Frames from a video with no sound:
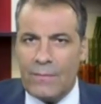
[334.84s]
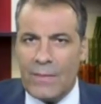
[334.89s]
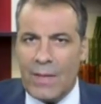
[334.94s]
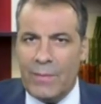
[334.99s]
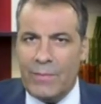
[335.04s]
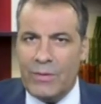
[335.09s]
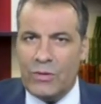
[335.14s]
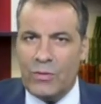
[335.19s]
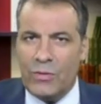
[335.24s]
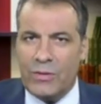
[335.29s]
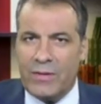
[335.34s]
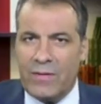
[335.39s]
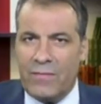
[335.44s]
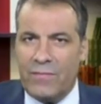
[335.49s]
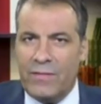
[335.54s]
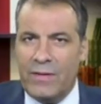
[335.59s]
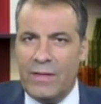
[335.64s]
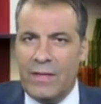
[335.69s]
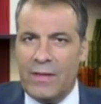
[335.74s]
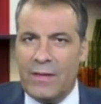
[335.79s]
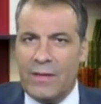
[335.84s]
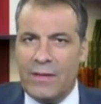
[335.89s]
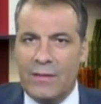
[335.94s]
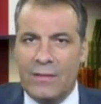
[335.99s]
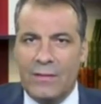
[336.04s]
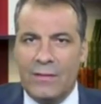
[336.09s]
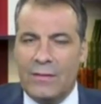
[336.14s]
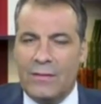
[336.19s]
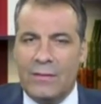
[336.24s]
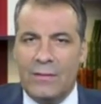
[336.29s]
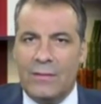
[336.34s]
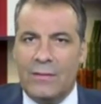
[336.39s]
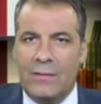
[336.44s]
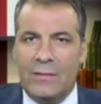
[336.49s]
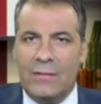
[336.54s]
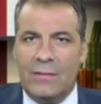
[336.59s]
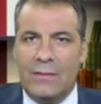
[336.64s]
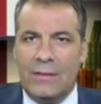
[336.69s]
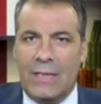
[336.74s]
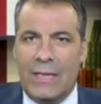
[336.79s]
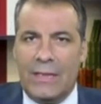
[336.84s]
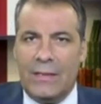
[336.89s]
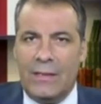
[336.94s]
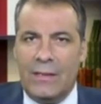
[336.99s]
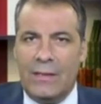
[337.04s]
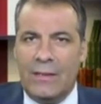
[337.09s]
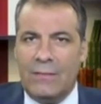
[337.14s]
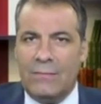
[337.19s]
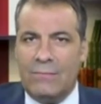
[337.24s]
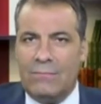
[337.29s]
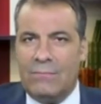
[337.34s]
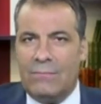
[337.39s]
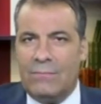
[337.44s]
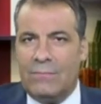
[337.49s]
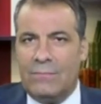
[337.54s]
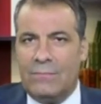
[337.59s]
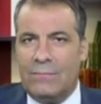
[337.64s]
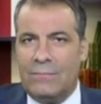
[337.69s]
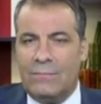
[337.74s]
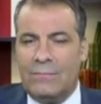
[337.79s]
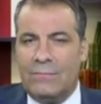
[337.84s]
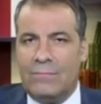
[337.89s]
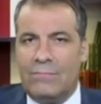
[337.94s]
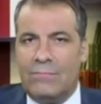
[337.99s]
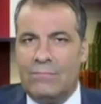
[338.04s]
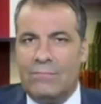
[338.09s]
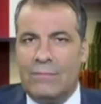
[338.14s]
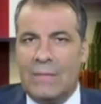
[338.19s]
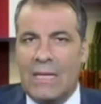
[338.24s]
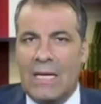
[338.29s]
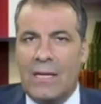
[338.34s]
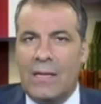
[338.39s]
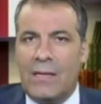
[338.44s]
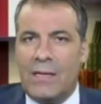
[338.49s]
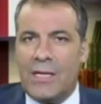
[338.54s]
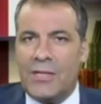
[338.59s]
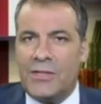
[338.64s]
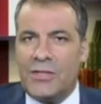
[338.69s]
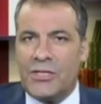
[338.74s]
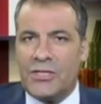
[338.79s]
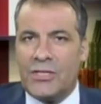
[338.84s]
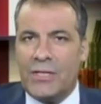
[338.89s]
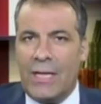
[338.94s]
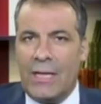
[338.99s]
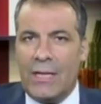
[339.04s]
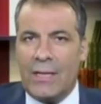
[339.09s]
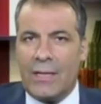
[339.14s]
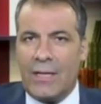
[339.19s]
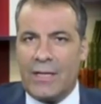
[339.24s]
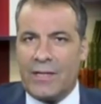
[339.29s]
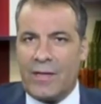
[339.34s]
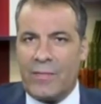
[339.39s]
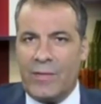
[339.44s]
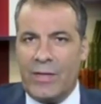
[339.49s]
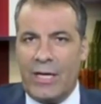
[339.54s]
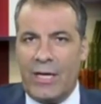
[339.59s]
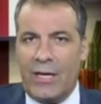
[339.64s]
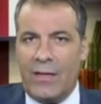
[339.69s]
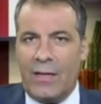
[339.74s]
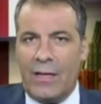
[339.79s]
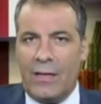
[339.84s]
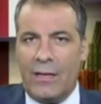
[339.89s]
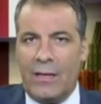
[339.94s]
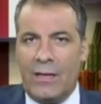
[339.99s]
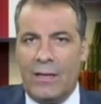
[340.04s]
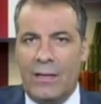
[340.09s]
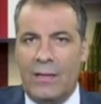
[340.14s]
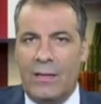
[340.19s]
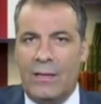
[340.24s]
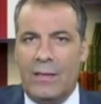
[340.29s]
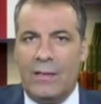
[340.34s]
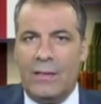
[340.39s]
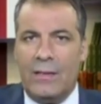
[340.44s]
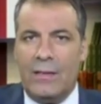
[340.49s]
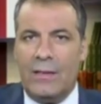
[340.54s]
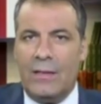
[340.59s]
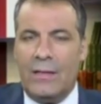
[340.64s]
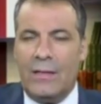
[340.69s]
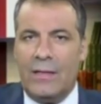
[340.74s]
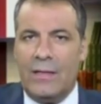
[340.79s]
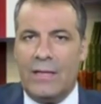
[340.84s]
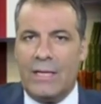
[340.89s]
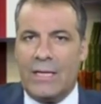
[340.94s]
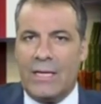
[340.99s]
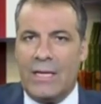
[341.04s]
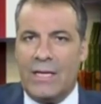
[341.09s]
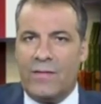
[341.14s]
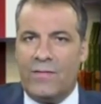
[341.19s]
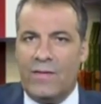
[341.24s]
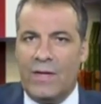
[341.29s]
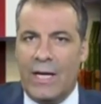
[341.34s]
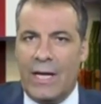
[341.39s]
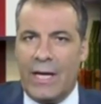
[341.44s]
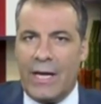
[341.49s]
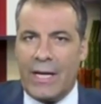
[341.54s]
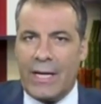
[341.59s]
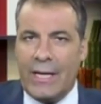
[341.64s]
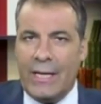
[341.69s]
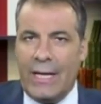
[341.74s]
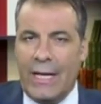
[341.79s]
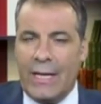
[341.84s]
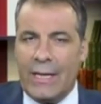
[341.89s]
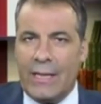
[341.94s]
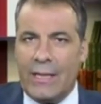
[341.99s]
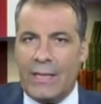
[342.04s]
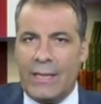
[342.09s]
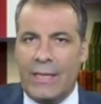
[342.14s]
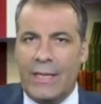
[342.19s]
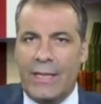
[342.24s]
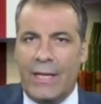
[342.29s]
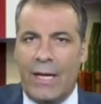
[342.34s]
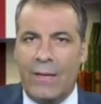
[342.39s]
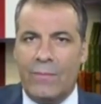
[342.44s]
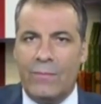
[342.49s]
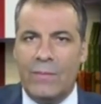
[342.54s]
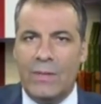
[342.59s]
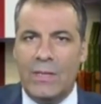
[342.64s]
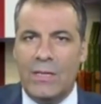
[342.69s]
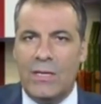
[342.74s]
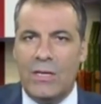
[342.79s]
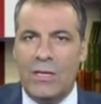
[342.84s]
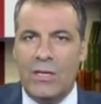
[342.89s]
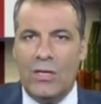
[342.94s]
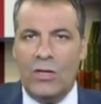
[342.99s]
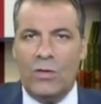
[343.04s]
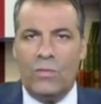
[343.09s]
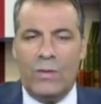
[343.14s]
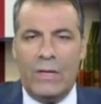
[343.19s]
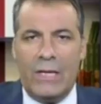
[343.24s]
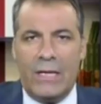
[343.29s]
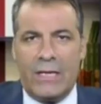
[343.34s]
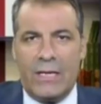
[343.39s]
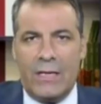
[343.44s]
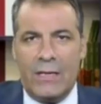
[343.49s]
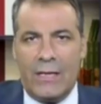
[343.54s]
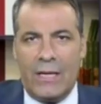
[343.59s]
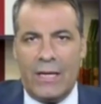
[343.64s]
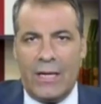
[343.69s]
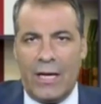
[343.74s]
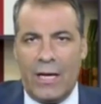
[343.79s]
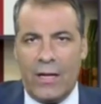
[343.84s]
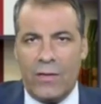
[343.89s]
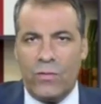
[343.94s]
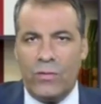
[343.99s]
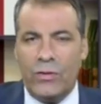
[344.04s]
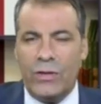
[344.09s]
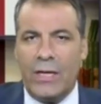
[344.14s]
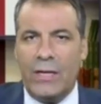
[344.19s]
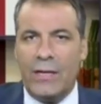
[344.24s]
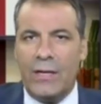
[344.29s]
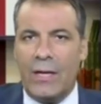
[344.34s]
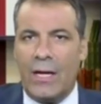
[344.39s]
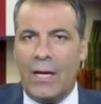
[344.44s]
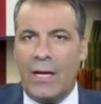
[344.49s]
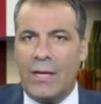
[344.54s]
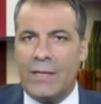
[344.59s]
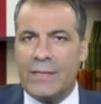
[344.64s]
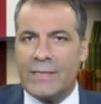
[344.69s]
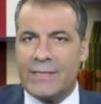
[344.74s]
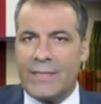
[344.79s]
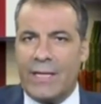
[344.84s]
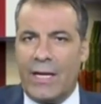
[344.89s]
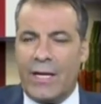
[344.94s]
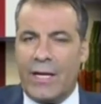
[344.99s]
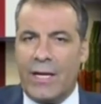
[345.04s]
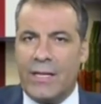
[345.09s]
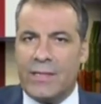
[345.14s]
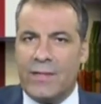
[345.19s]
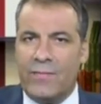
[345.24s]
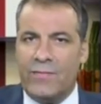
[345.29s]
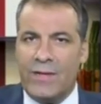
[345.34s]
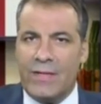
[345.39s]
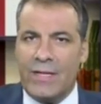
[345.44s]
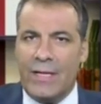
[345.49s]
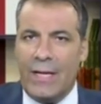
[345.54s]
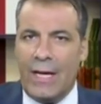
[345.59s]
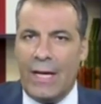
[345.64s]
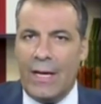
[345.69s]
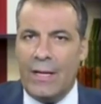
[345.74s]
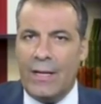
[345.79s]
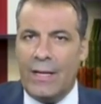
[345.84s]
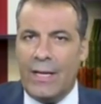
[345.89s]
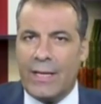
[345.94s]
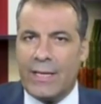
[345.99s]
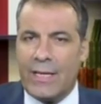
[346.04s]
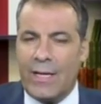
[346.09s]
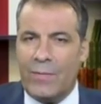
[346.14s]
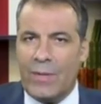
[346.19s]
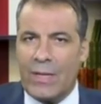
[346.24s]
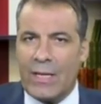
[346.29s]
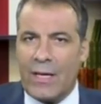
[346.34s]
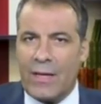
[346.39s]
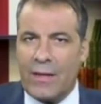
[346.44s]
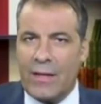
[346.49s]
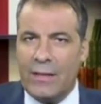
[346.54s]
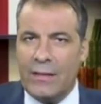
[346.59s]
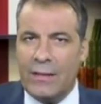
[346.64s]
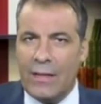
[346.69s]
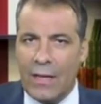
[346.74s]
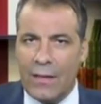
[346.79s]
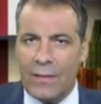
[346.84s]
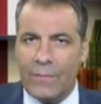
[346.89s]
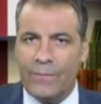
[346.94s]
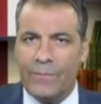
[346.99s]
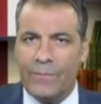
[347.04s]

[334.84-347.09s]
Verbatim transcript: بدون تنفيذ يعني ما نقدرش نعلق أكثر من هذا يعني إذا كانت فيه عراقيل حقيقية نعم ولكن أنا أظن أن السهر على تنفيذ الأحكام القضائية